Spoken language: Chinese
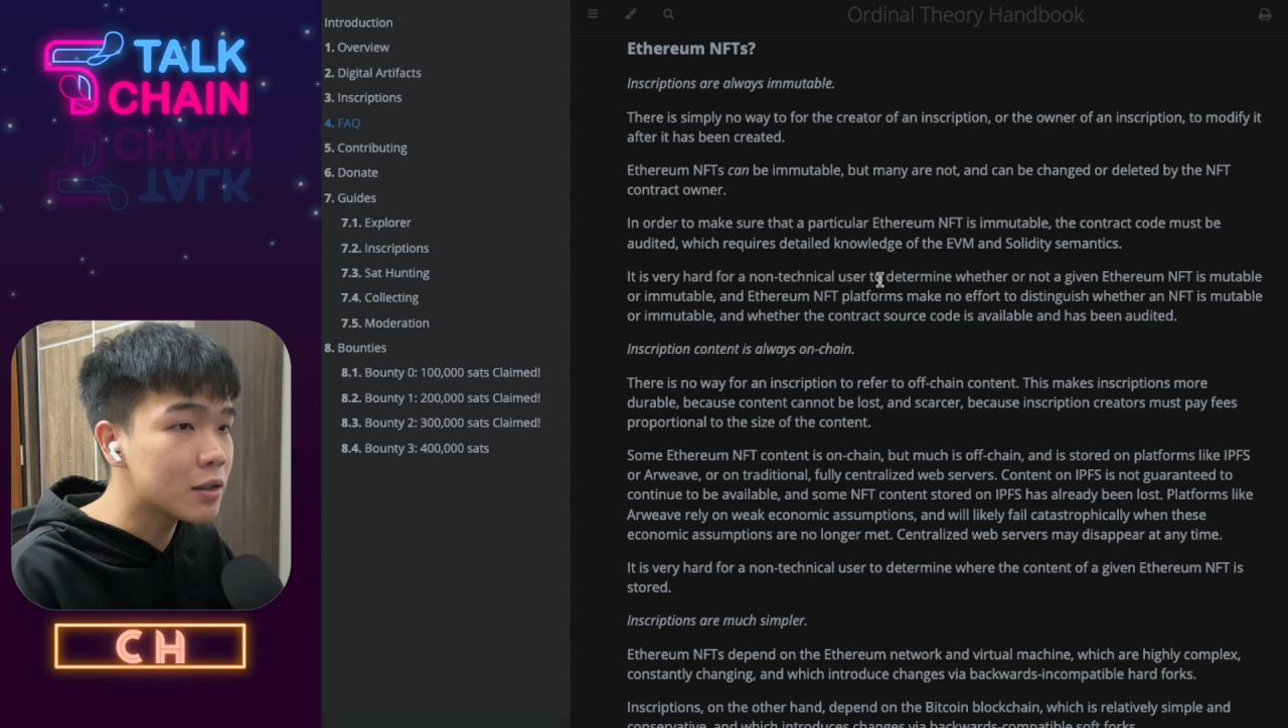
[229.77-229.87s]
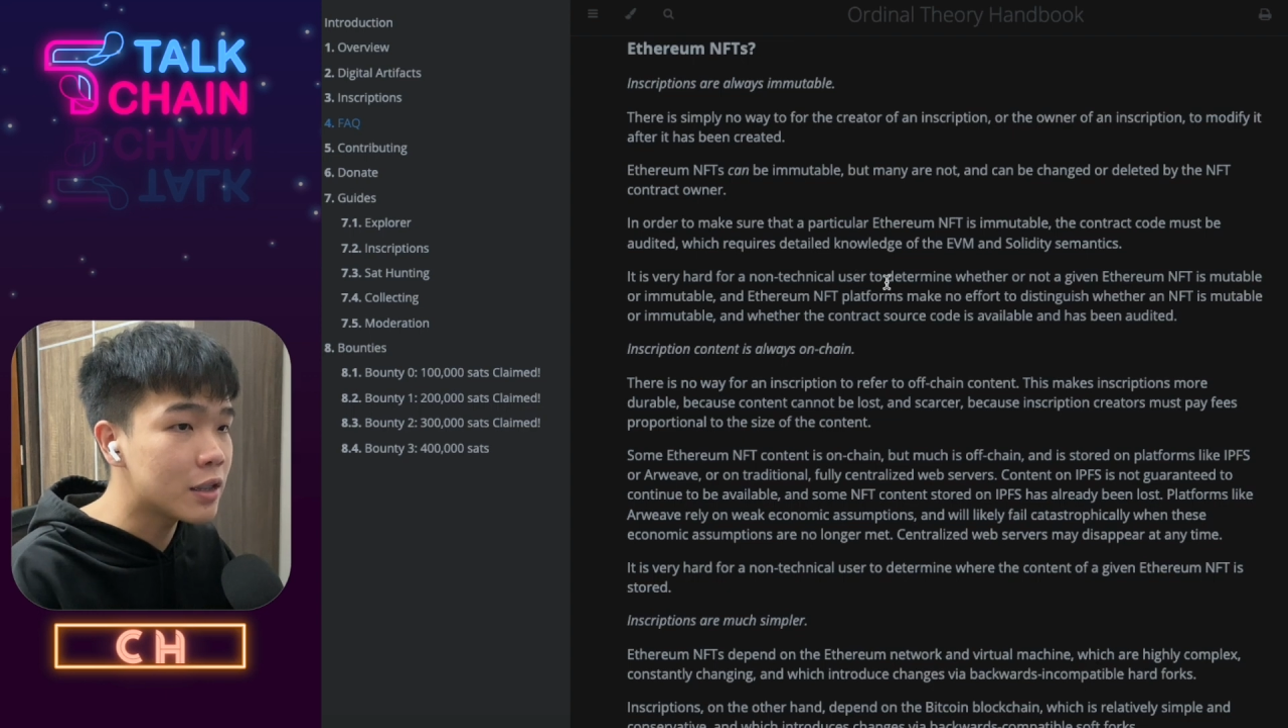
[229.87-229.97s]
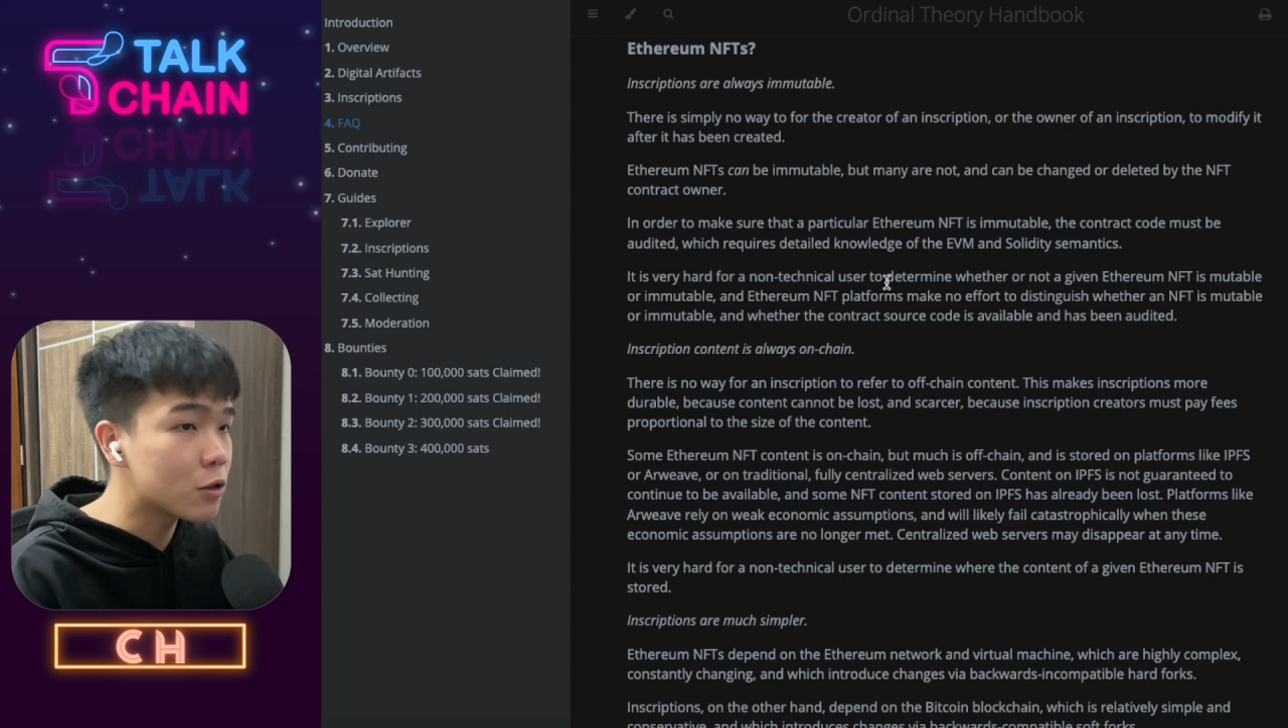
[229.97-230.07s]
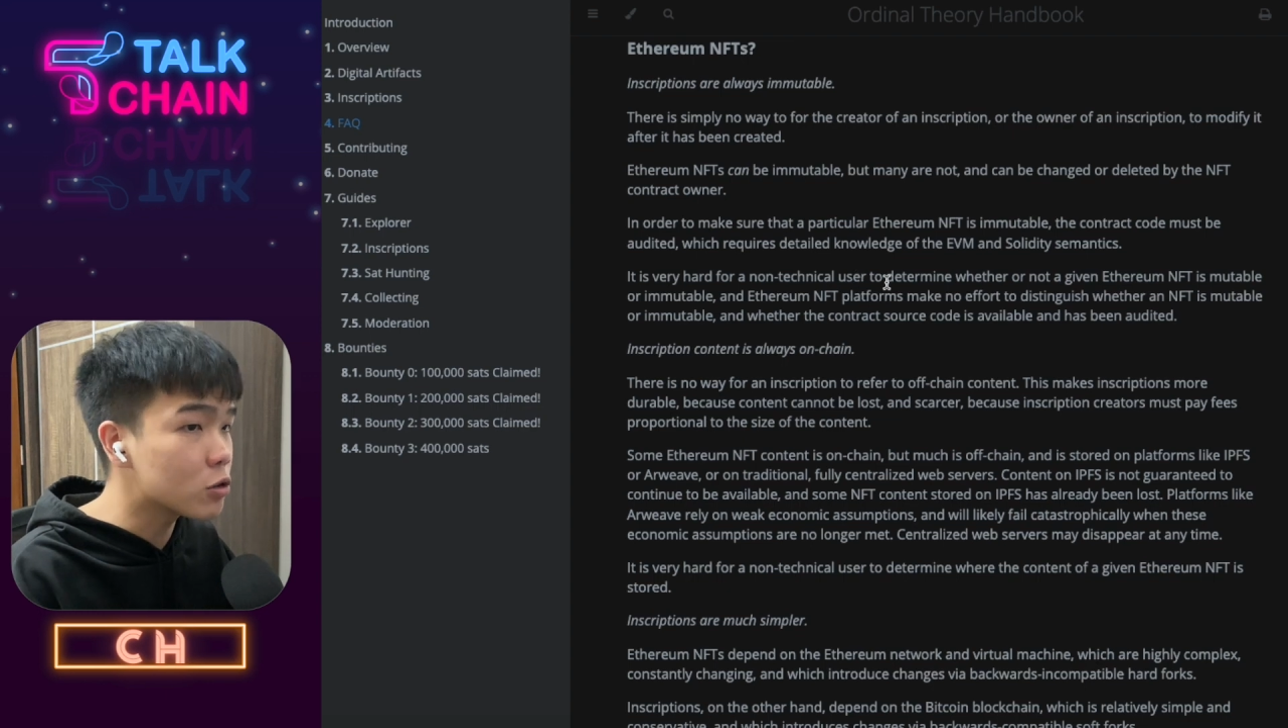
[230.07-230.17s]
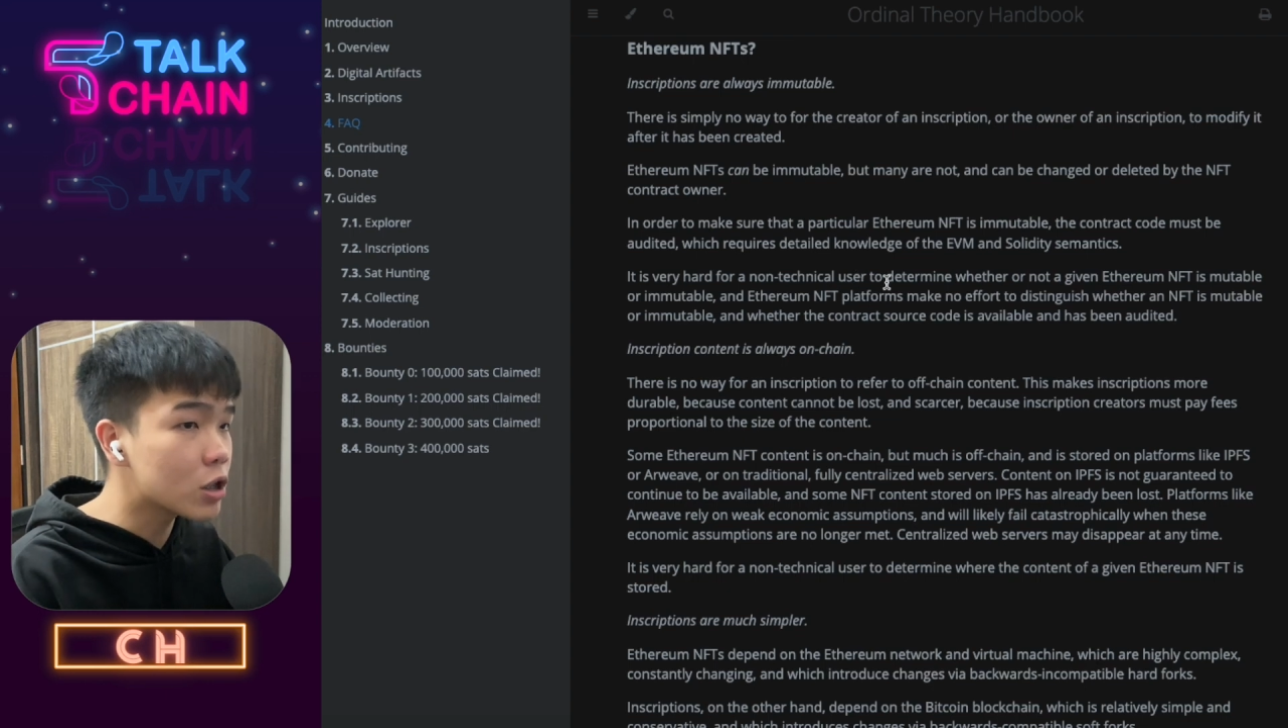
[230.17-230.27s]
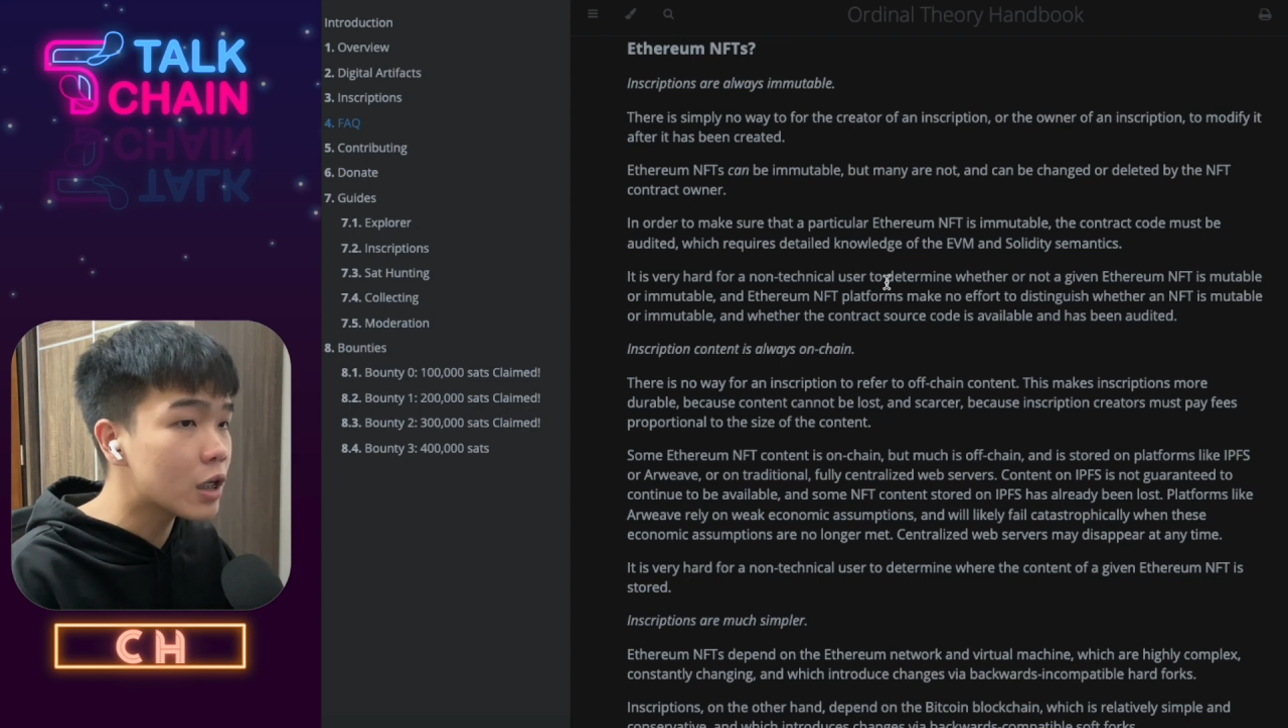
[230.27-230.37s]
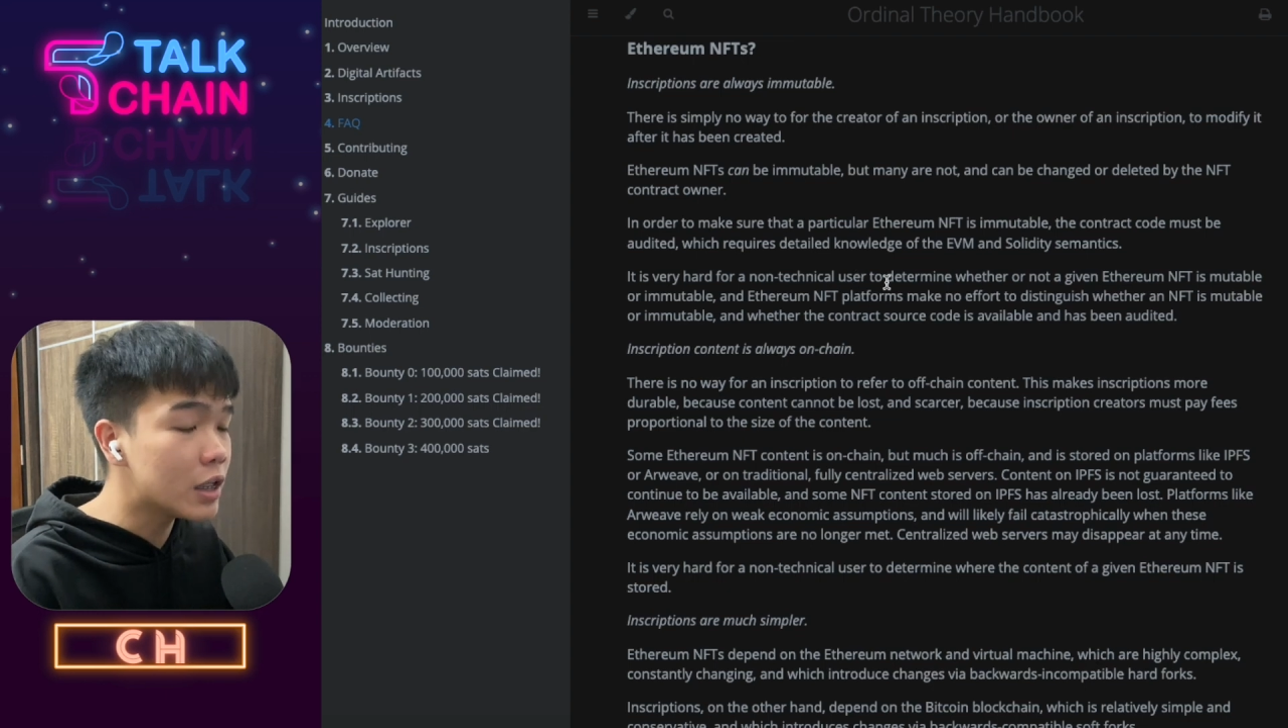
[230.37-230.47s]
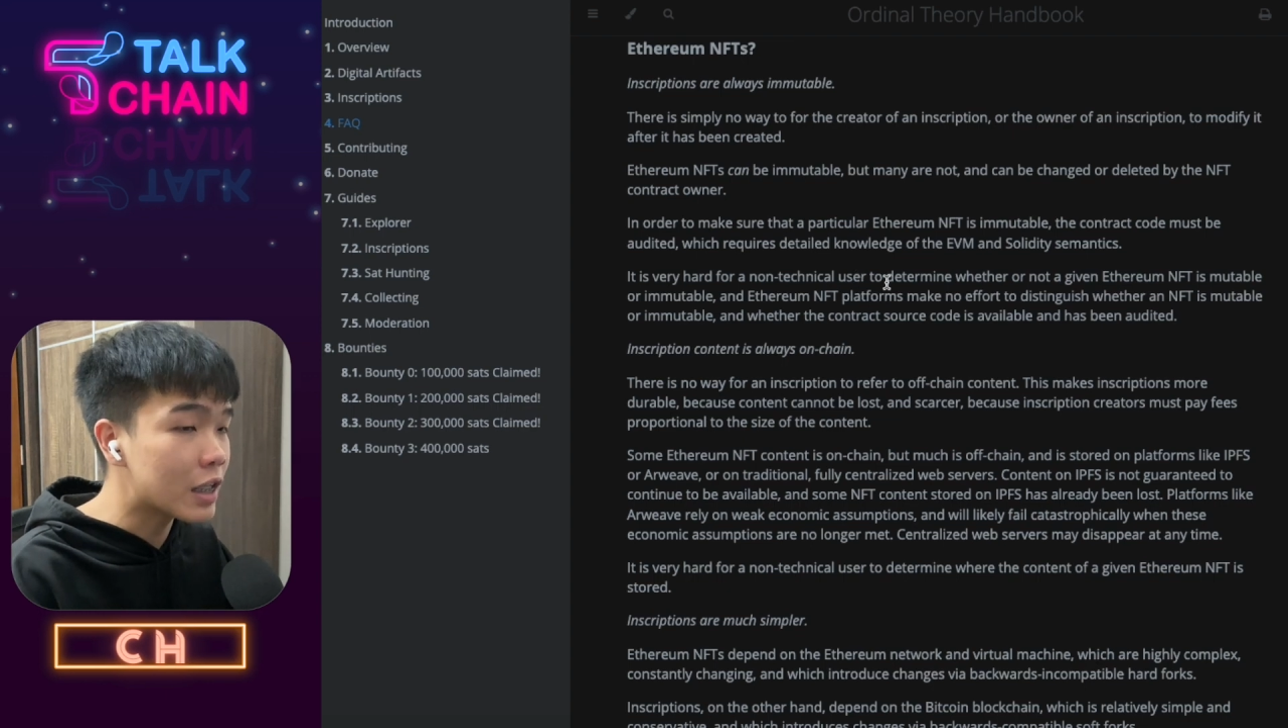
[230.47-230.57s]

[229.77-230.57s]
点都是跟